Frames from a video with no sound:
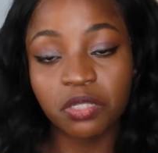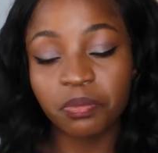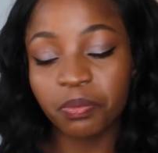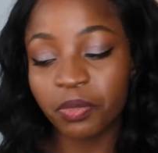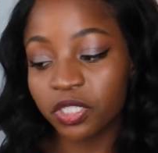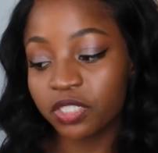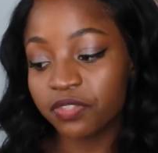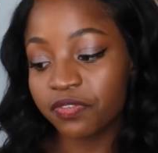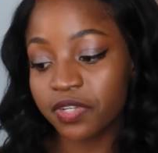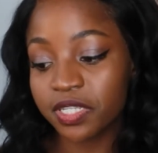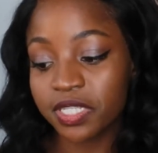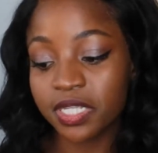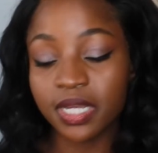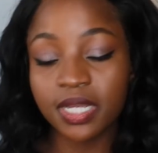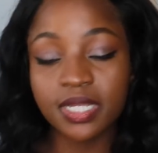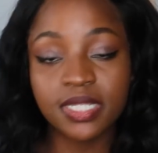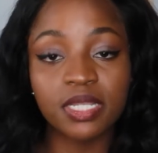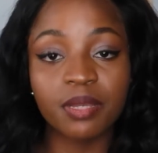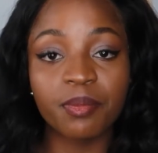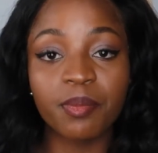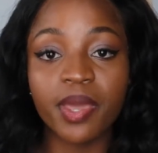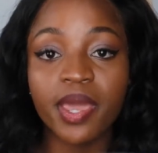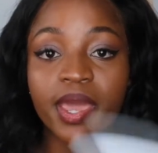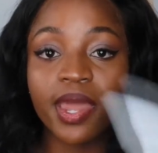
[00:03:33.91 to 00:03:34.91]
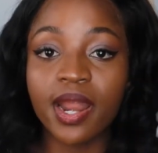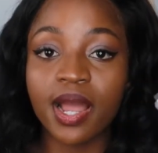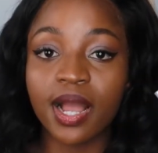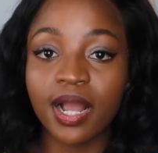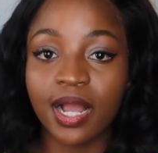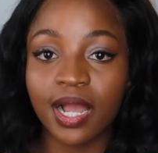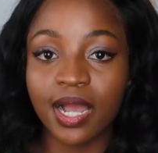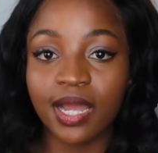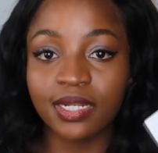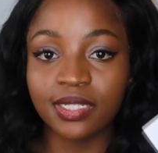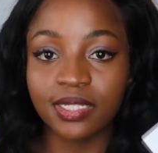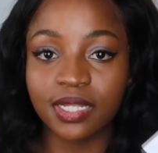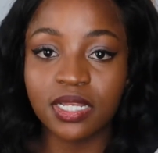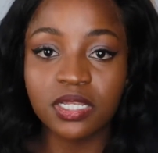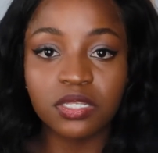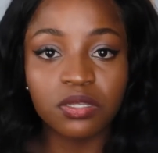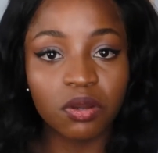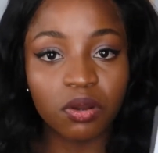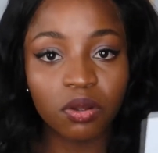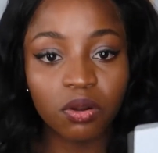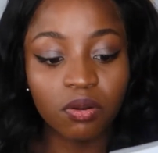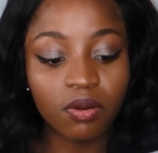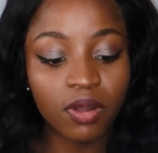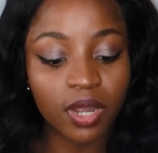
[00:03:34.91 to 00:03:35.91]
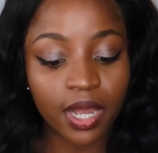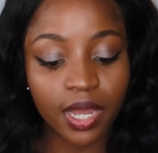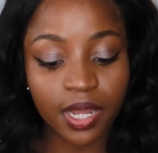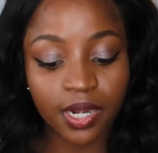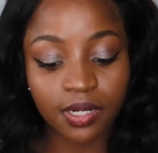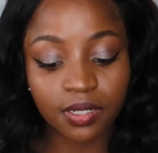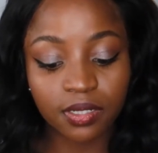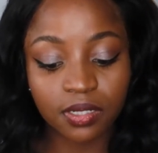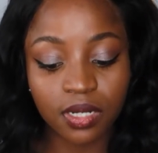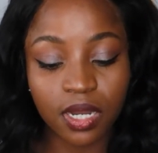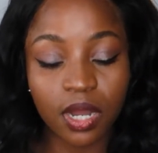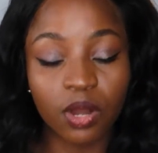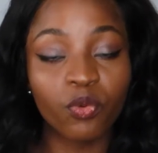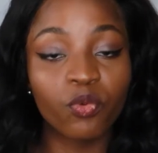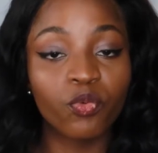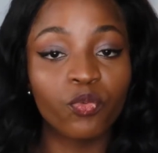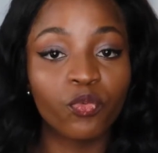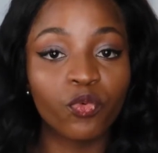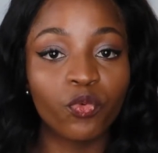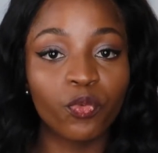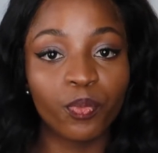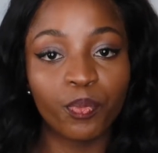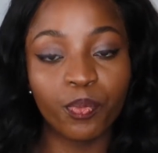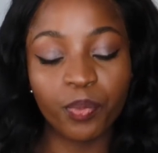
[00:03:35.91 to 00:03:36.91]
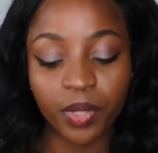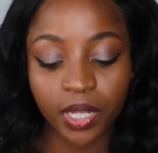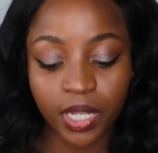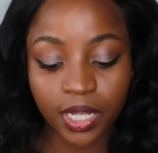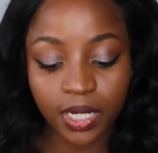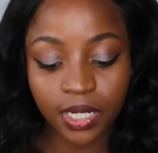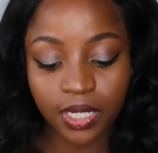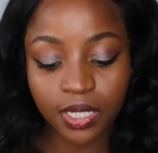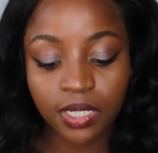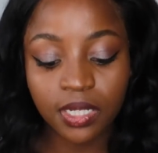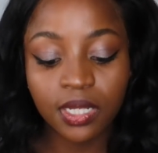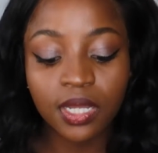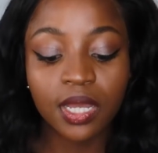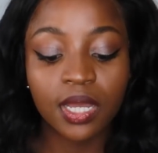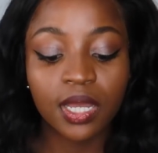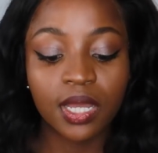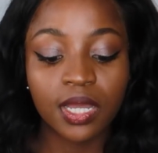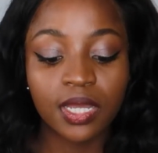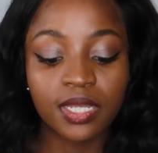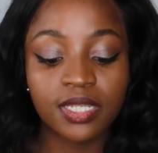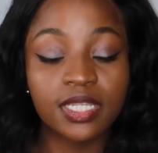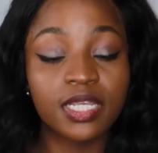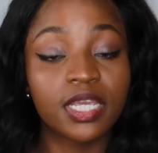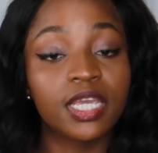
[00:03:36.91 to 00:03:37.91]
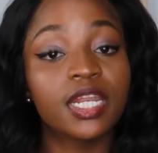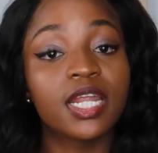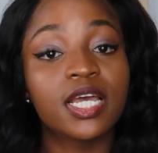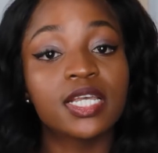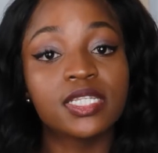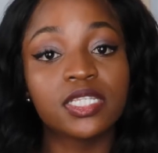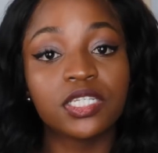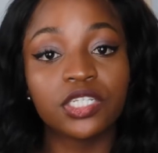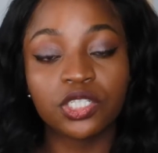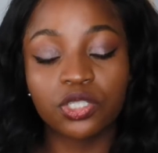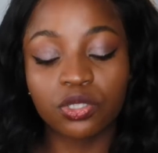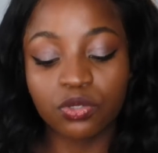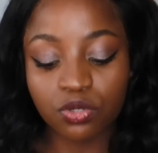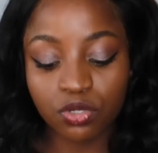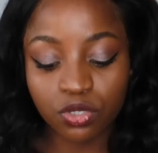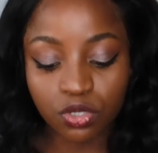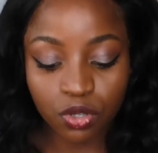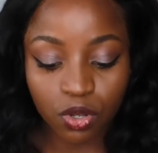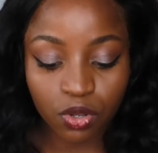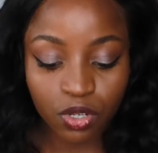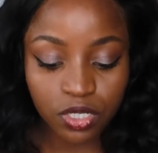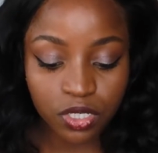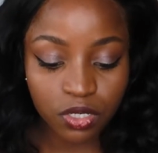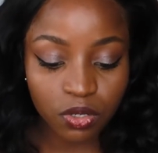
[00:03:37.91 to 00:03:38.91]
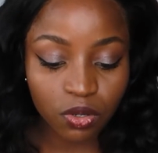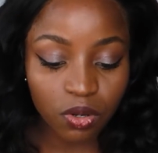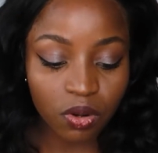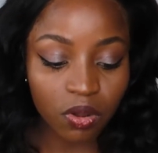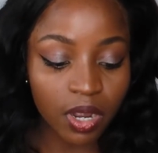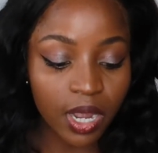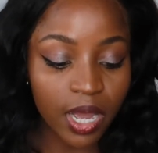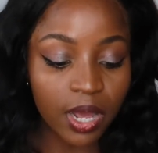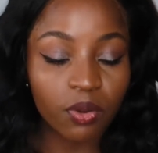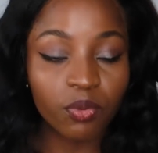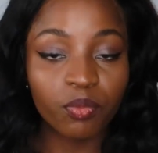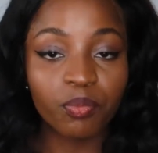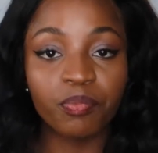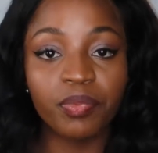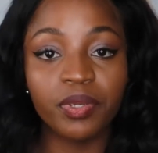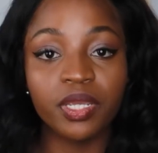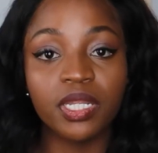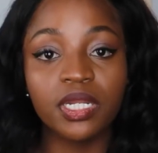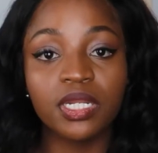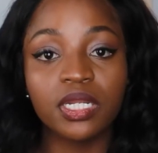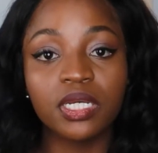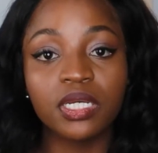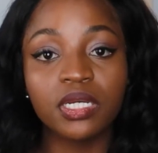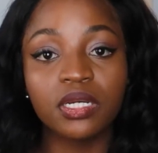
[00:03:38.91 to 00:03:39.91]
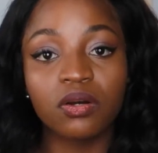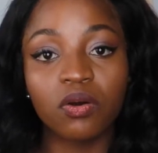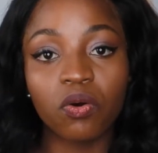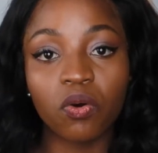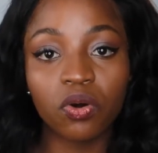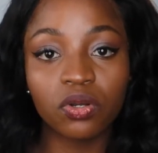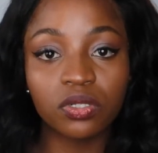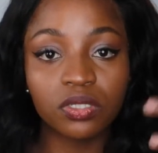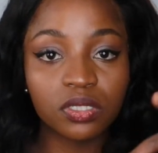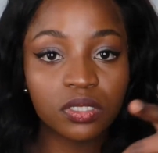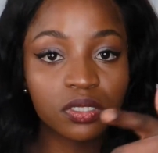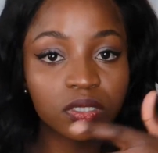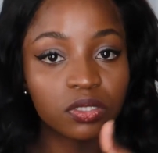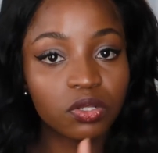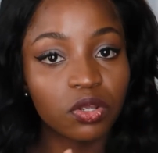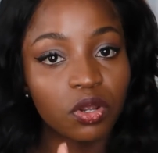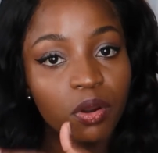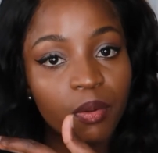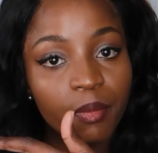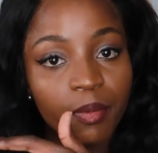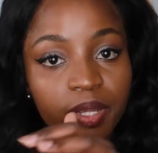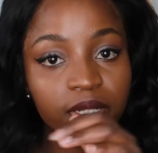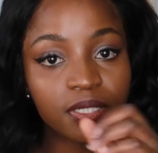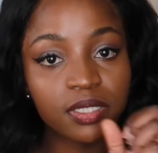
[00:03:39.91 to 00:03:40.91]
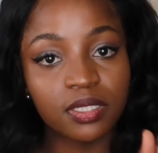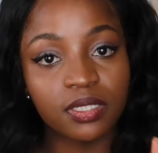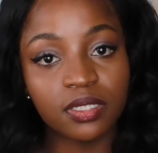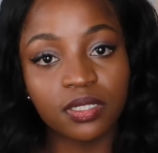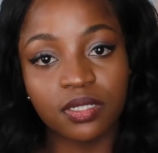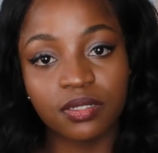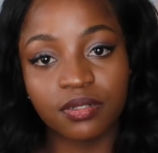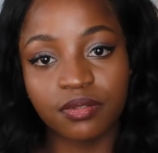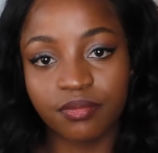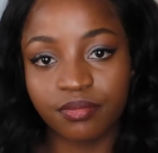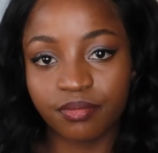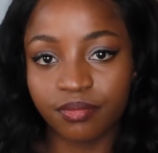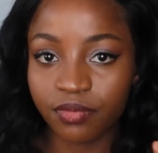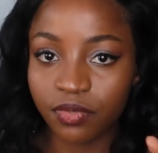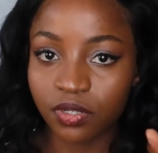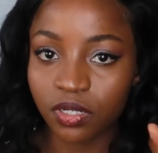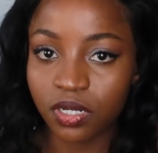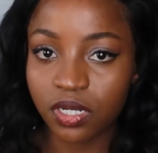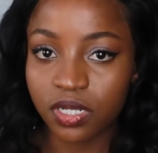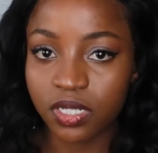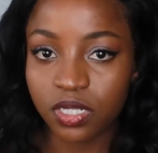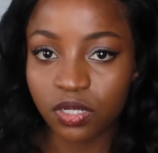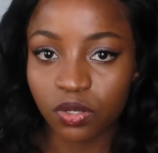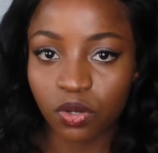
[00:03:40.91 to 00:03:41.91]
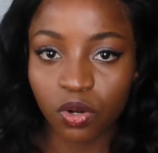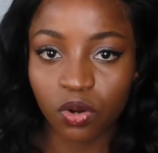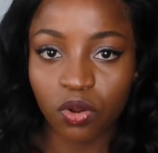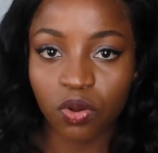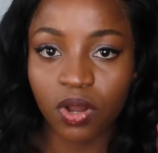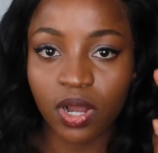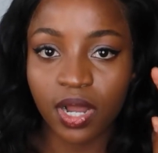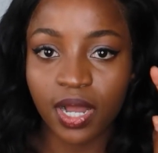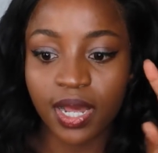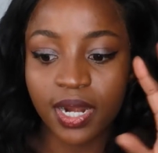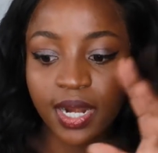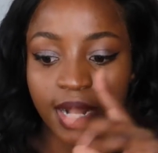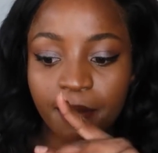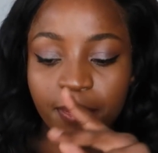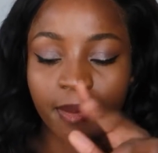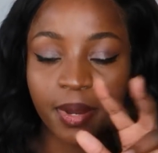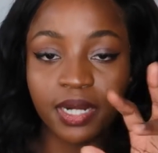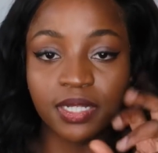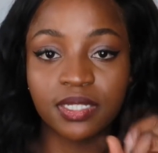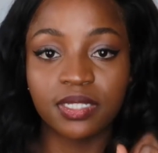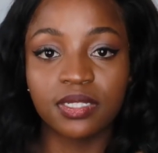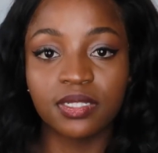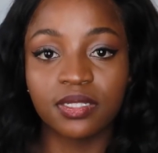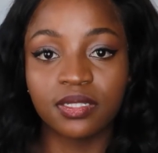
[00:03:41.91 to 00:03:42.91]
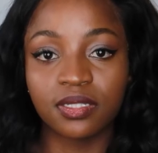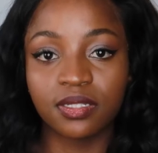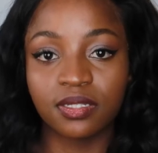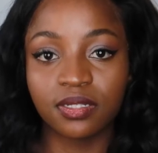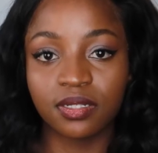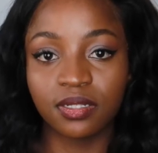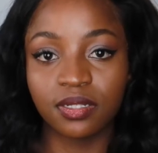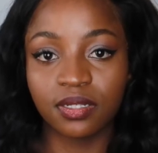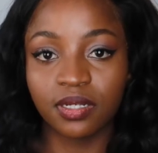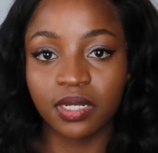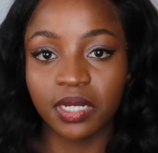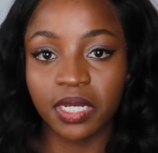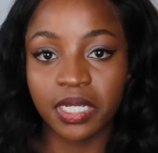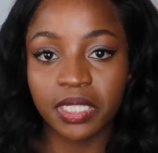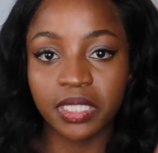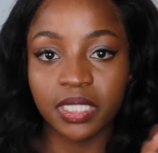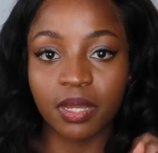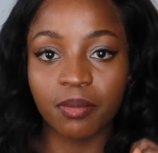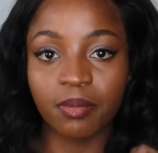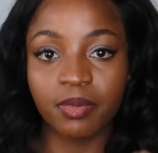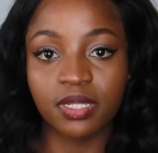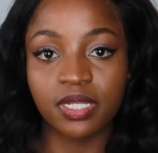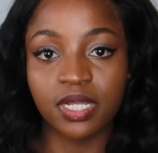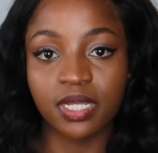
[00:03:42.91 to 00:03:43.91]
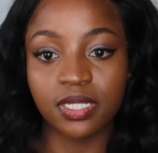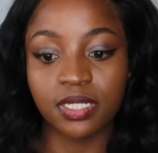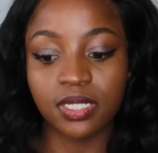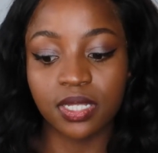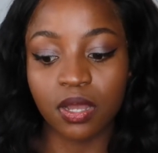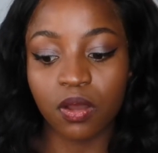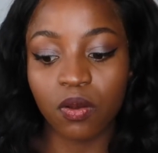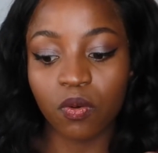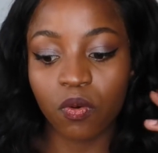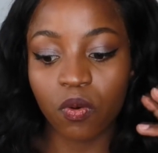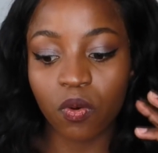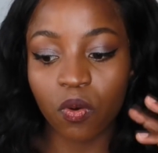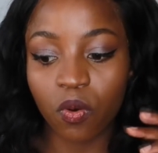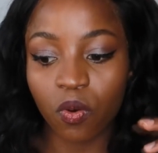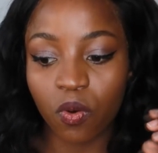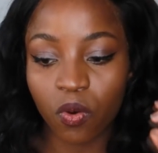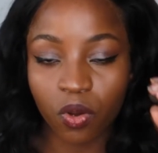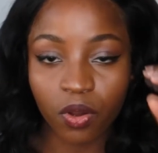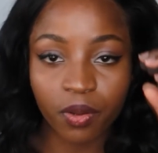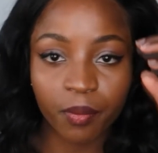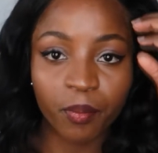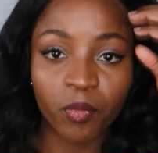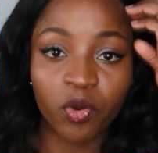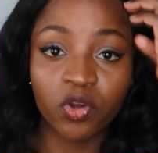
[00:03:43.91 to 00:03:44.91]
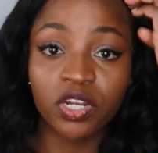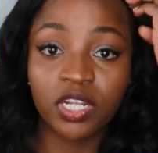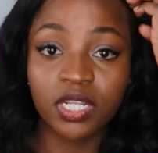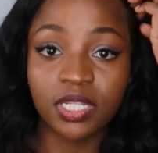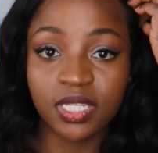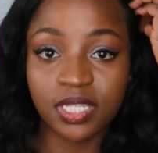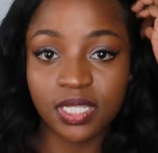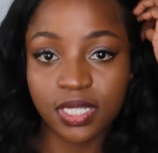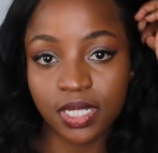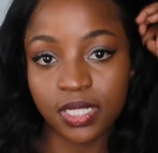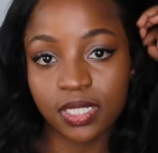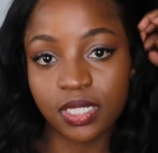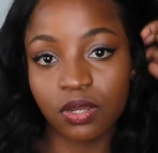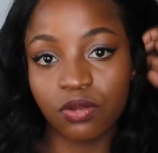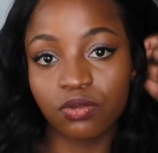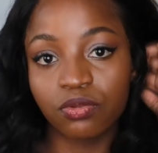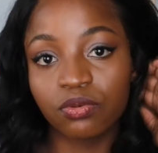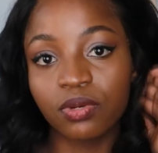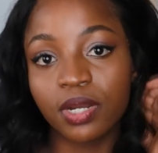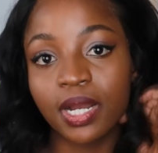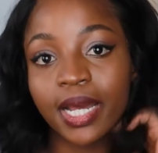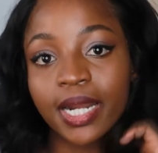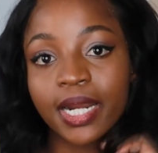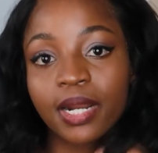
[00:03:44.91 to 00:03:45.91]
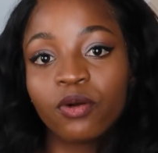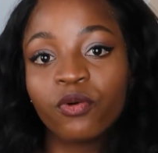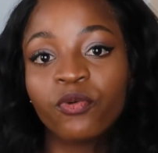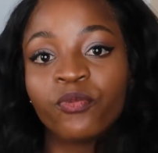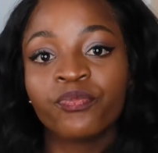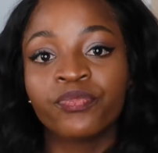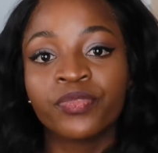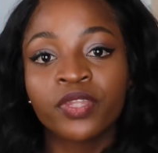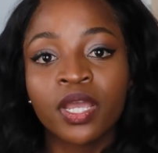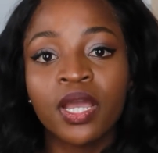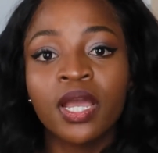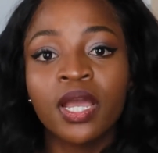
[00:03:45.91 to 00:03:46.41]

E depois de você receber a carta, é só colocar o, o PIN, seguir as instruções e colocar o PIN onde normalmente eh, se coloca na parte de rentabilização ou monetização do canal.